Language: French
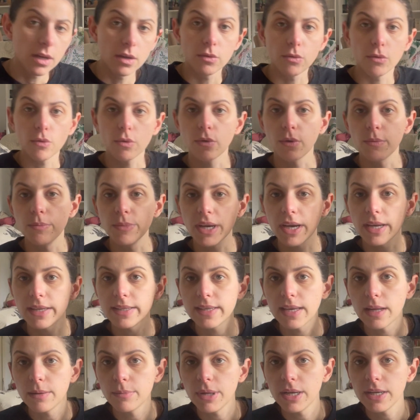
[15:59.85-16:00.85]
Donc Mireille
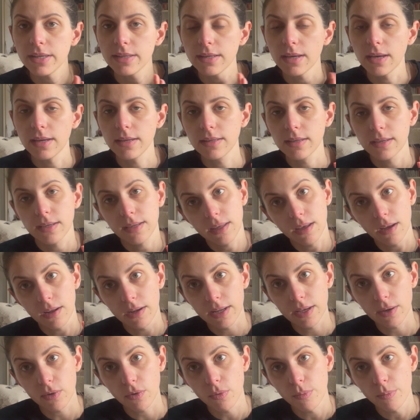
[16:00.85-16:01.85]
Calmel qui a écrit
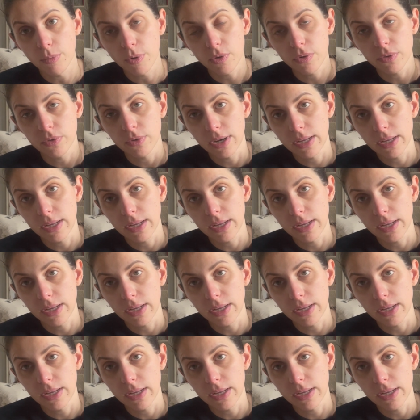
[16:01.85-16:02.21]
les romans de